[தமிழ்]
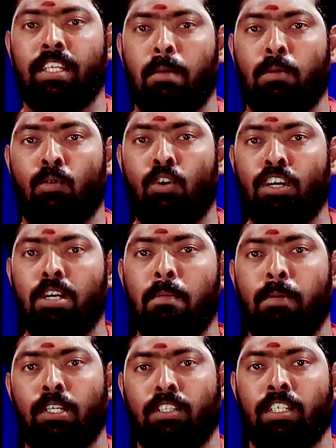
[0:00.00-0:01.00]
இது நம்ம
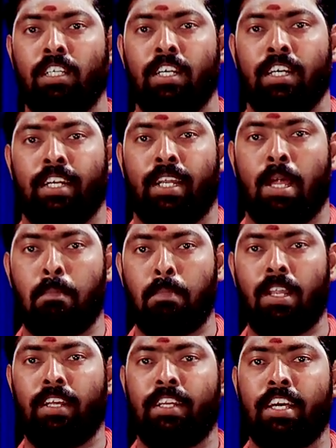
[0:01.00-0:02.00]
ஒழுங்குப்படுத்தி
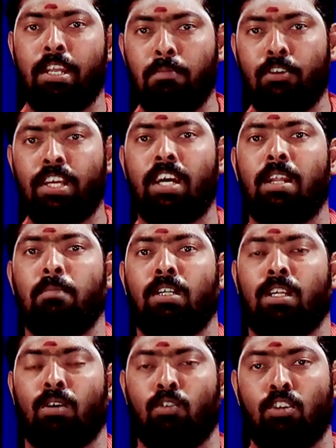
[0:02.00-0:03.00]
நம்மளை நெறிமுறையாக நம்ம
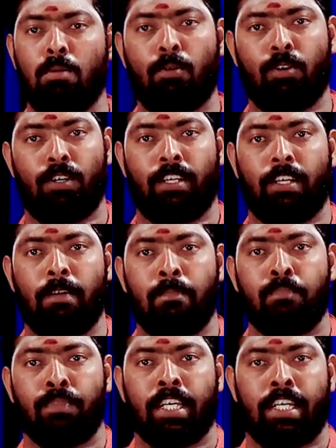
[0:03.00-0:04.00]
இதில் கொண்டு போனோன்ட்டு
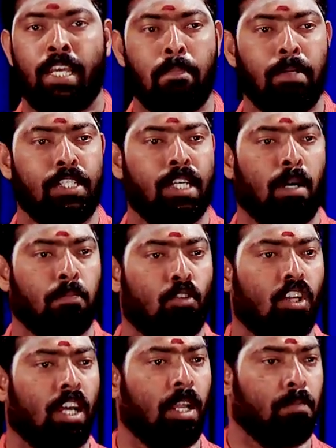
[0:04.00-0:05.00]
ஏபிஜே
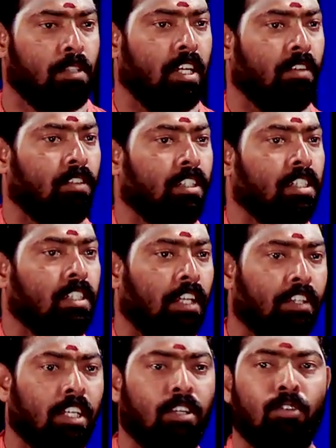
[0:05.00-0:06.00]
அப்துல் கலாம் சாரை வந்து
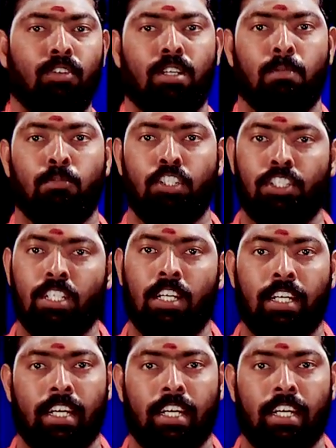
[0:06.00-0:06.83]
சந்திக்கணுன்ற முயற்சியில்